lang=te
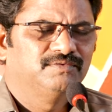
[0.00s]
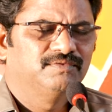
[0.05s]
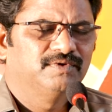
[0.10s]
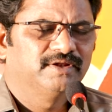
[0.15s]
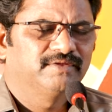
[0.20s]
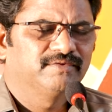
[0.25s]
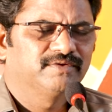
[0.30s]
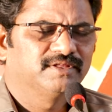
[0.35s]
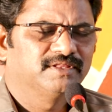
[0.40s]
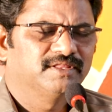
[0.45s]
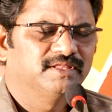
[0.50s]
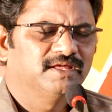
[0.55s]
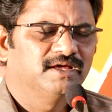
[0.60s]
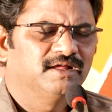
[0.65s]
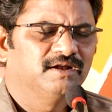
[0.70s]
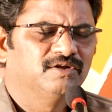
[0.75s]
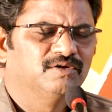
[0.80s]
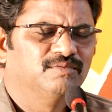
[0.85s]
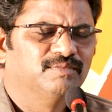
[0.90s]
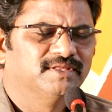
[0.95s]
వారి
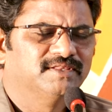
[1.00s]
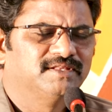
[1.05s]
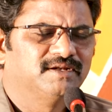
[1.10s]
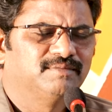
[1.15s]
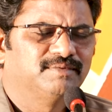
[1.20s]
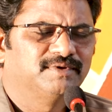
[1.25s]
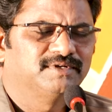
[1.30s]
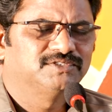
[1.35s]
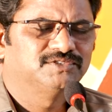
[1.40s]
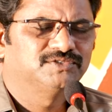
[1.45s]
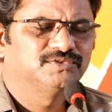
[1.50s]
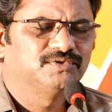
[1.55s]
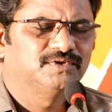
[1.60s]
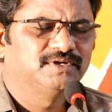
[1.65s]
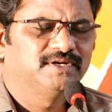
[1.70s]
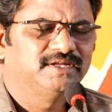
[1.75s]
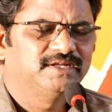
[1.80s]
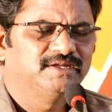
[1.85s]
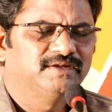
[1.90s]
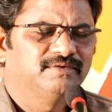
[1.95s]
హృదయాల్లో
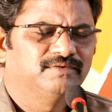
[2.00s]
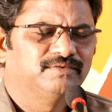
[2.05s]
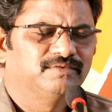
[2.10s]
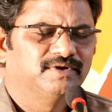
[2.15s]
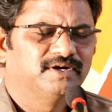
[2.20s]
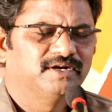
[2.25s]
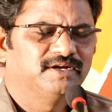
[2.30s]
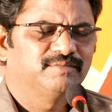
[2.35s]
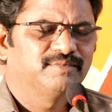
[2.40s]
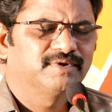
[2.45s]
భద్రపరుచుకొని వాటి